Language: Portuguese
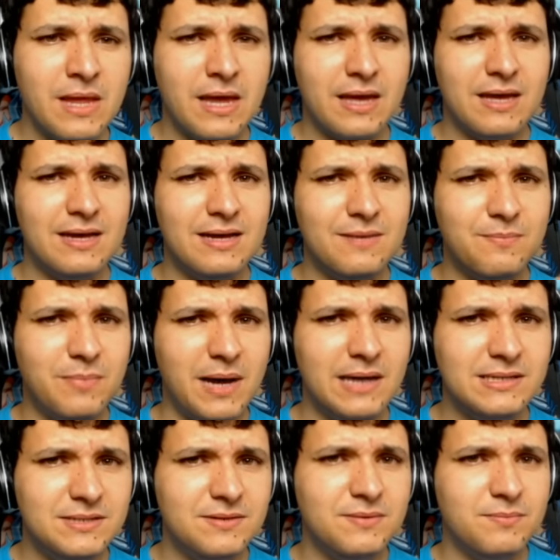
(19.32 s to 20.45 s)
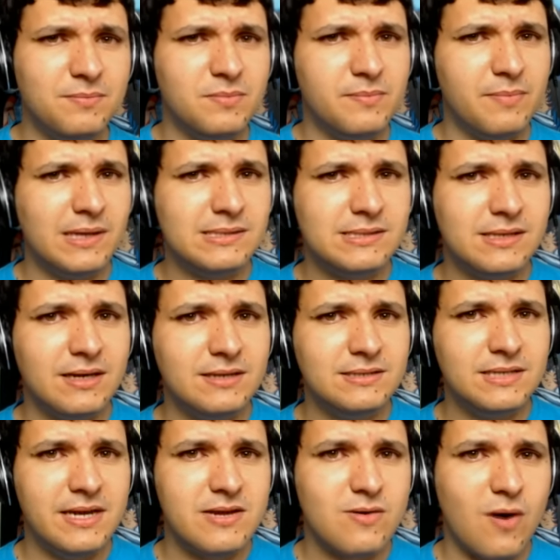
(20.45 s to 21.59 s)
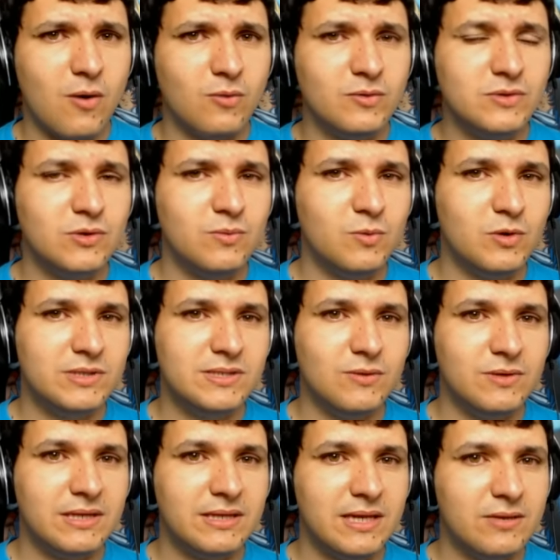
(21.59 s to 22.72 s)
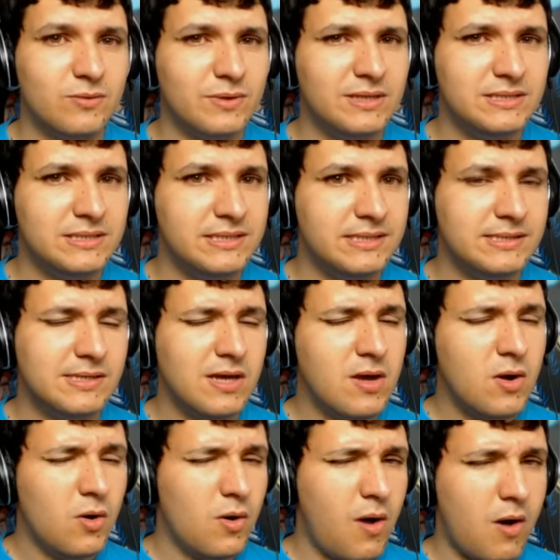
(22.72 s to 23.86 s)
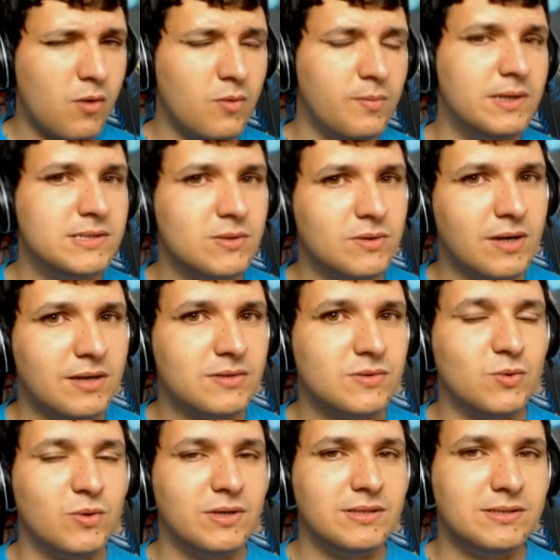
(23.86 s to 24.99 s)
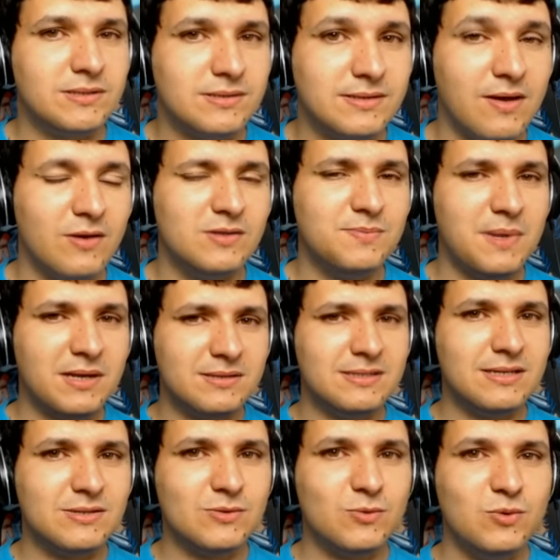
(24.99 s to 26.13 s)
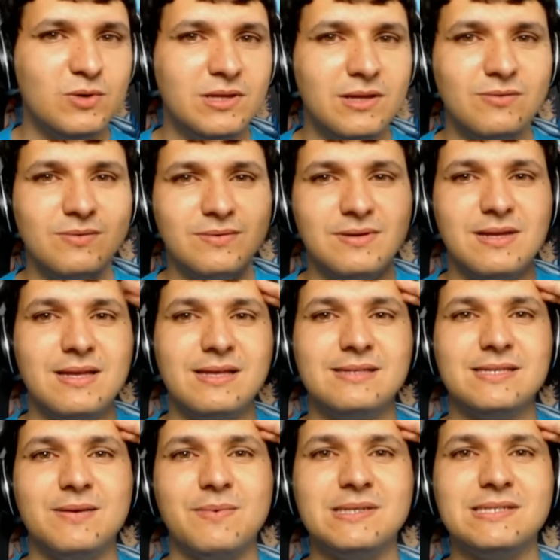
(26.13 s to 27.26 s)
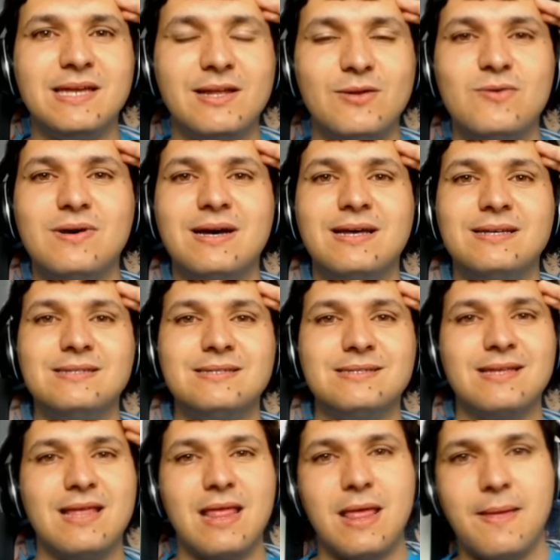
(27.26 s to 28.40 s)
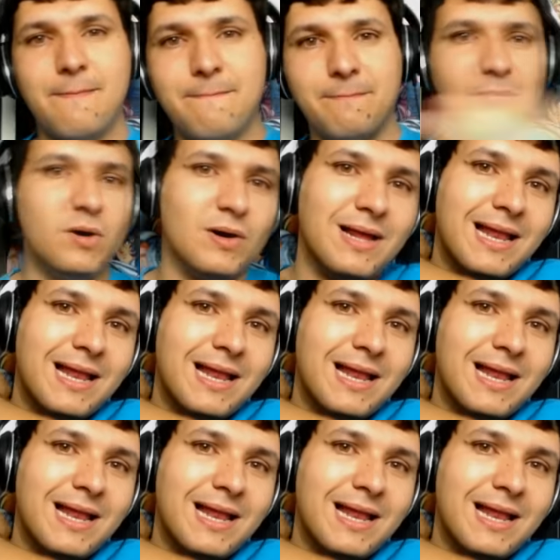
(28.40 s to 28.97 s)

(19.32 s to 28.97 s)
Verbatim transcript: Ah, bate bastante aí com alguns rumores do Nintendo NX ou algumas outras coisas. Eu espero que vocês curtam. Sem mais delongas, bora